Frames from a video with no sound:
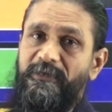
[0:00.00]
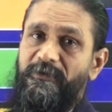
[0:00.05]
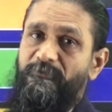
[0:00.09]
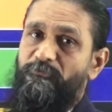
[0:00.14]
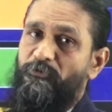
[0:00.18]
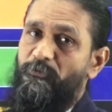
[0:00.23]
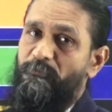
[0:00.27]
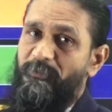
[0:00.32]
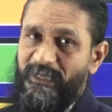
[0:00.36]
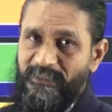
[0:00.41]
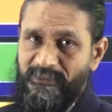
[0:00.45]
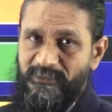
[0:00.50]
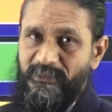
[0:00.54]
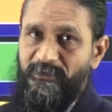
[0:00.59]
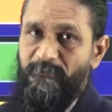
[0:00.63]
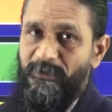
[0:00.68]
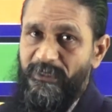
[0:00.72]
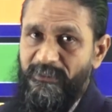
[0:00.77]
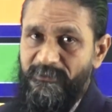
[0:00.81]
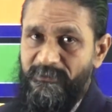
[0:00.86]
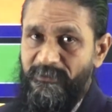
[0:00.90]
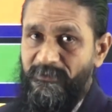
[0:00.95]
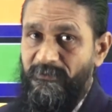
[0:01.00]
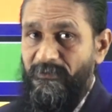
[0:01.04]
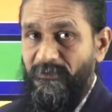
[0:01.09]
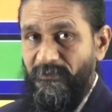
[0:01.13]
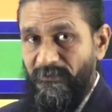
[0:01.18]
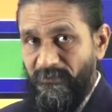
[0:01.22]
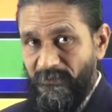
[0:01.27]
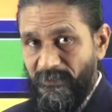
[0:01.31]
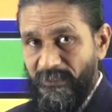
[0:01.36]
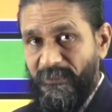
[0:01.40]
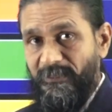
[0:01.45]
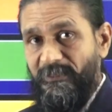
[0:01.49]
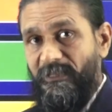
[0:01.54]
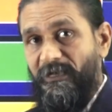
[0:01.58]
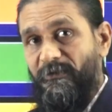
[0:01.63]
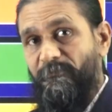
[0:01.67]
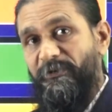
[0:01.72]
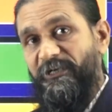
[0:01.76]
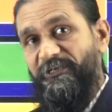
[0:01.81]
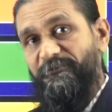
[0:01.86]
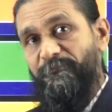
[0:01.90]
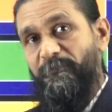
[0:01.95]
है वो बात की बात है लेकिन
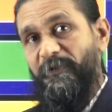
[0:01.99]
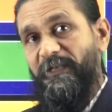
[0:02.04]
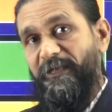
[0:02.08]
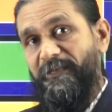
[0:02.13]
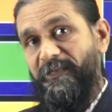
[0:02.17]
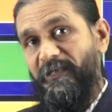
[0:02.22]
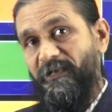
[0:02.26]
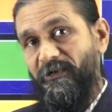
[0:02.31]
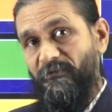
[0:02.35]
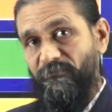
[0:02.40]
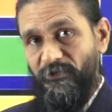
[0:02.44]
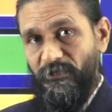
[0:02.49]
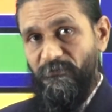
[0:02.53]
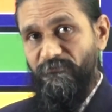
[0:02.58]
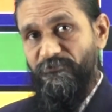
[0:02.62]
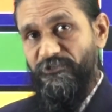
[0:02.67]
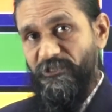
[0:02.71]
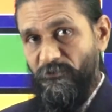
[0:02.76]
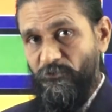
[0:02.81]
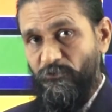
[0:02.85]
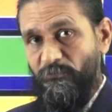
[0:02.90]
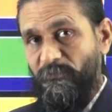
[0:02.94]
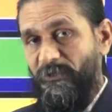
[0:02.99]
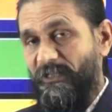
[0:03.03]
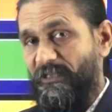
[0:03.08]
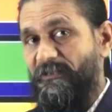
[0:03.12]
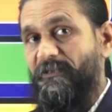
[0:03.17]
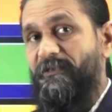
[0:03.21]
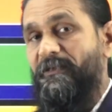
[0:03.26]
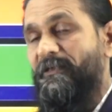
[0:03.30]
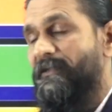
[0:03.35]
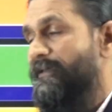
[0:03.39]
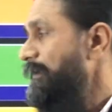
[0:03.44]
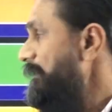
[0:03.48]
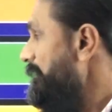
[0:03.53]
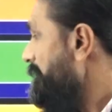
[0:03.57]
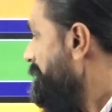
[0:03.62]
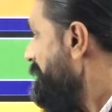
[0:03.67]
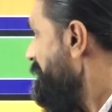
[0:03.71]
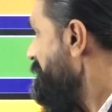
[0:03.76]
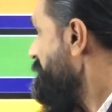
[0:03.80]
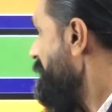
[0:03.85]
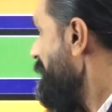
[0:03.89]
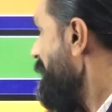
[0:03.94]
आप बिट्स पिलानी का फॉर्म ज़रूर भरें
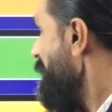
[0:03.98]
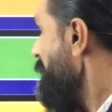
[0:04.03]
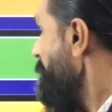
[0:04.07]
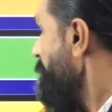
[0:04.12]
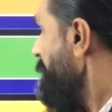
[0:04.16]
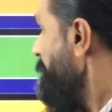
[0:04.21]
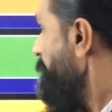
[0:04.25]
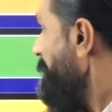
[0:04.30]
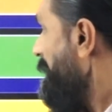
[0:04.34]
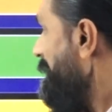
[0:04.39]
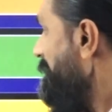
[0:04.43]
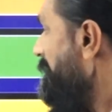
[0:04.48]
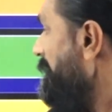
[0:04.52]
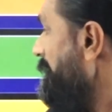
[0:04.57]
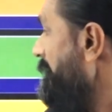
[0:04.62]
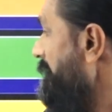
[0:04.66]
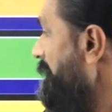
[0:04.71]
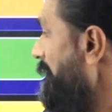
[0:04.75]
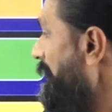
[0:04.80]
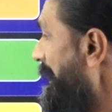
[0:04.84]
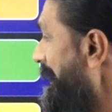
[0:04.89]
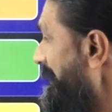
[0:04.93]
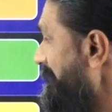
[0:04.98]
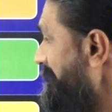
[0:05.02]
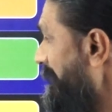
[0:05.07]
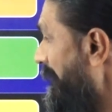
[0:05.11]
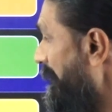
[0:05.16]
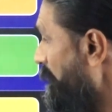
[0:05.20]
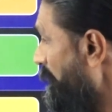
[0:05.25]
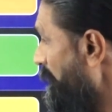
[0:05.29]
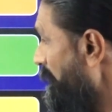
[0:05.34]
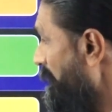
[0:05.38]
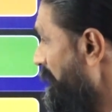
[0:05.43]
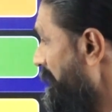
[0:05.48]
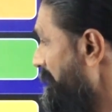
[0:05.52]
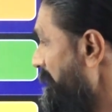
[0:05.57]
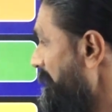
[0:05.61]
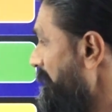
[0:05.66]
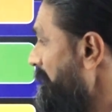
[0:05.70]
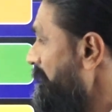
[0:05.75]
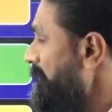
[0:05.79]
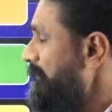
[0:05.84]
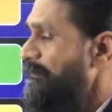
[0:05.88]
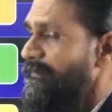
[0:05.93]
तीसरा अपन बात करते हैं आई
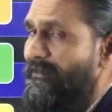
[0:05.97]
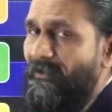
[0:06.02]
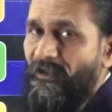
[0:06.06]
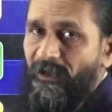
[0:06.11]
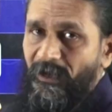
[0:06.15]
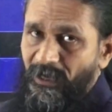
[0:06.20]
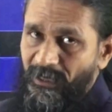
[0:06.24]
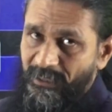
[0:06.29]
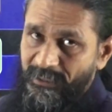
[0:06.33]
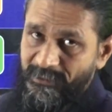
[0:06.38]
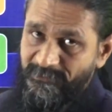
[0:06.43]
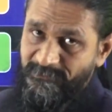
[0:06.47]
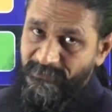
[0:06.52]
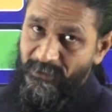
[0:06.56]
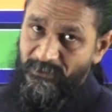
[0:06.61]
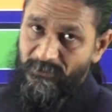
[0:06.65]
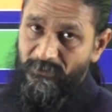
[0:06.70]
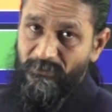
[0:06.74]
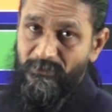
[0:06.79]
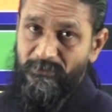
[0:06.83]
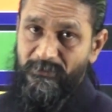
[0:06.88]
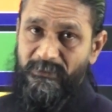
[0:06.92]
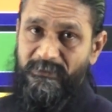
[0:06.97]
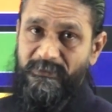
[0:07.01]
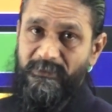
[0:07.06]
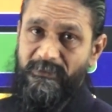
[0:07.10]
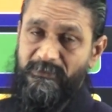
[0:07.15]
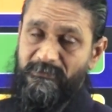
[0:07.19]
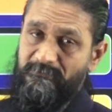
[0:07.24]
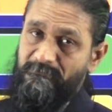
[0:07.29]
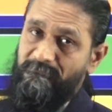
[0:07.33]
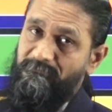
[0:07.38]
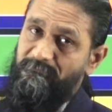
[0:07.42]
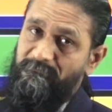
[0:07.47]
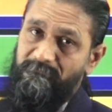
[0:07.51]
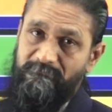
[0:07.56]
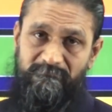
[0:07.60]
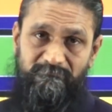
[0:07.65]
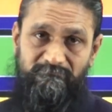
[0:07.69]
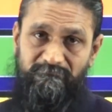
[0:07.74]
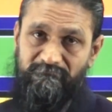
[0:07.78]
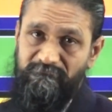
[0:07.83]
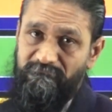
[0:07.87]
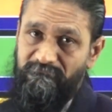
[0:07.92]
कोलकाता आई कोलकाता
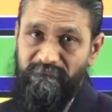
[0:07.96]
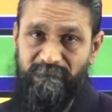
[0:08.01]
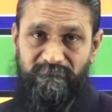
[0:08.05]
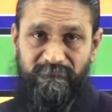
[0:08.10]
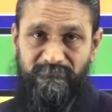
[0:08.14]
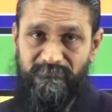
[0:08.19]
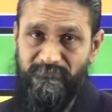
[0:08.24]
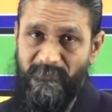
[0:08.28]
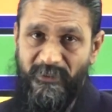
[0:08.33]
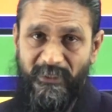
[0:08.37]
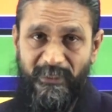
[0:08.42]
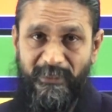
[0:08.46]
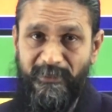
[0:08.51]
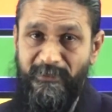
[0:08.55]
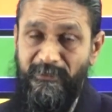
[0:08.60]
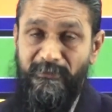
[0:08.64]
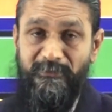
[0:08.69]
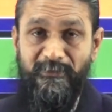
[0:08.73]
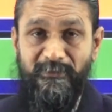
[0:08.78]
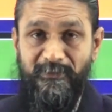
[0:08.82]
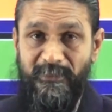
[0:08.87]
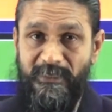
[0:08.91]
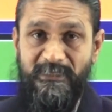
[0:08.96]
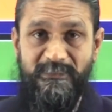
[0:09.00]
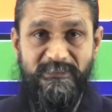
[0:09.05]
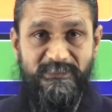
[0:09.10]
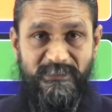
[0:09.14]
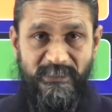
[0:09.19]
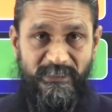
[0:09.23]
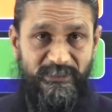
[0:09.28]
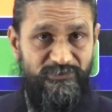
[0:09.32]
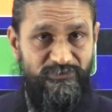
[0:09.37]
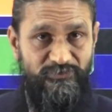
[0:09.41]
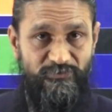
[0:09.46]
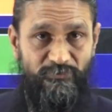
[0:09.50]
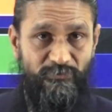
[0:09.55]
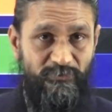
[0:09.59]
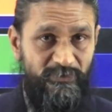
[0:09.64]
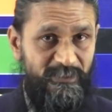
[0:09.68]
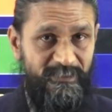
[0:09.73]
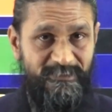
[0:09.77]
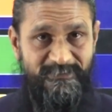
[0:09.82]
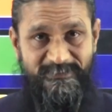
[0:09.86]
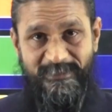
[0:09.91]
हम्म, एक इतना अच्छा
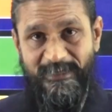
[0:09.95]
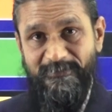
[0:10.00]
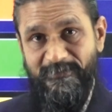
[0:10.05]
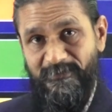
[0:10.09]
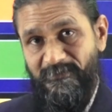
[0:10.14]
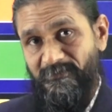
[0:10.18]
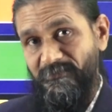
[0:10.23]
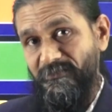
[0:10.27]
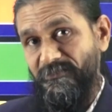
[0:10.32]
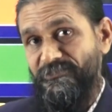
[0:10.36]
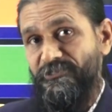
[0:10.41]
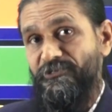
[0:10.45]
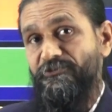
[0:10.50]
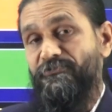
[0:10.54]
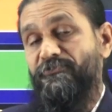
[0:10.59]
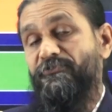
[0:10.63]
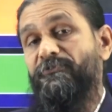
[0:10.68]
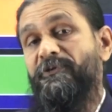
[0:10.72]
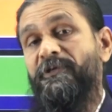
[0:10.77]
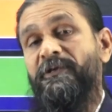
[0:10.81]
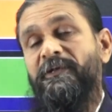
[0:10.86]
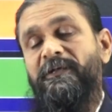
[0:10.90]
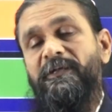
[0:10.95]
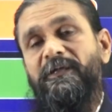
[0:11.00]
इंस्टीट्यूट है स्टैटिकल इंस्टीट्यूट